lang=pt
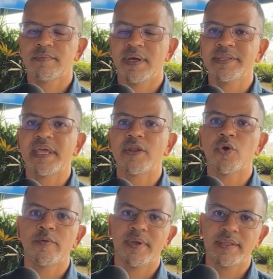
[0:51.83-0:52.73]

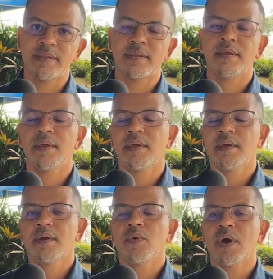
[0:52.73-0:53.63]
Anteriormente,
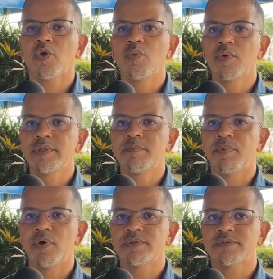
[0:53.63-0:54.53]
o acúmulo de
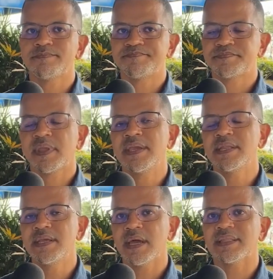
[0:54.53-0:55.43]
pontos
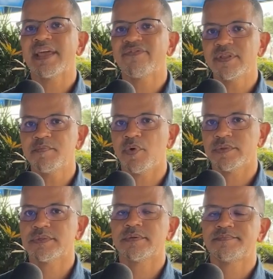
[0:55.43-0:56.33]
iria até 20
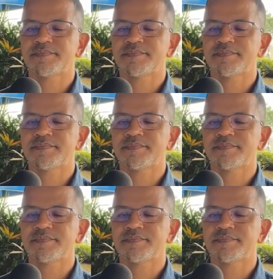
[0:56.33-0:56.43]
pontos.